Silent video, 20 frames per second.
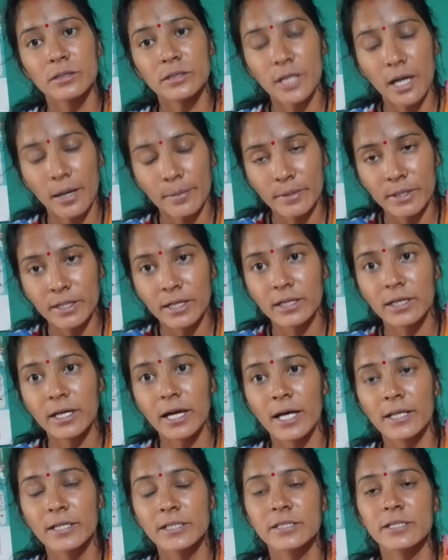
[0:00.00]
सामने रखे
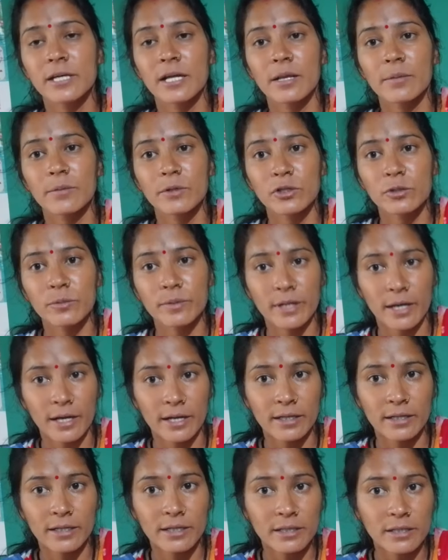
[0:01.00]
आधी से ज़्यादा वीडियो बना
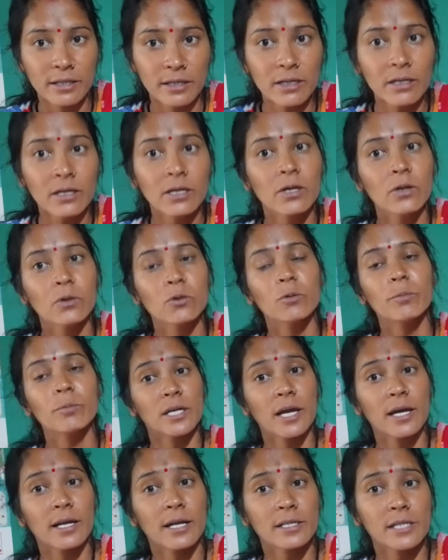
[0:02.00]
रखी थी तो मैं
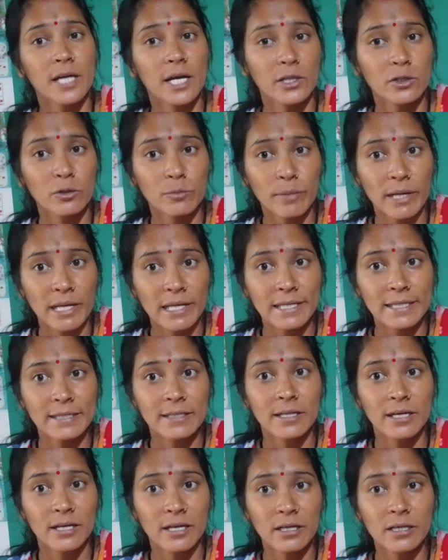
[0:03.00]
कहना चाहती हूँ मलिक
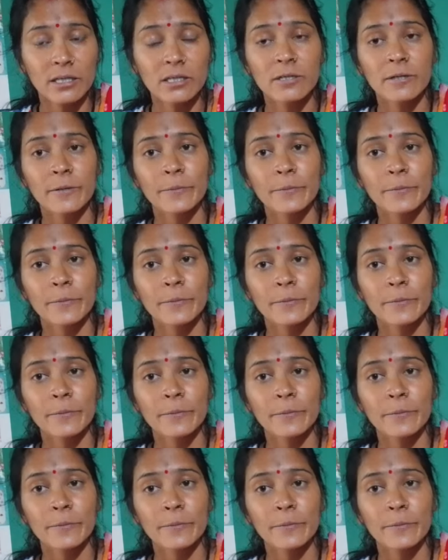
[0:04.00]
देख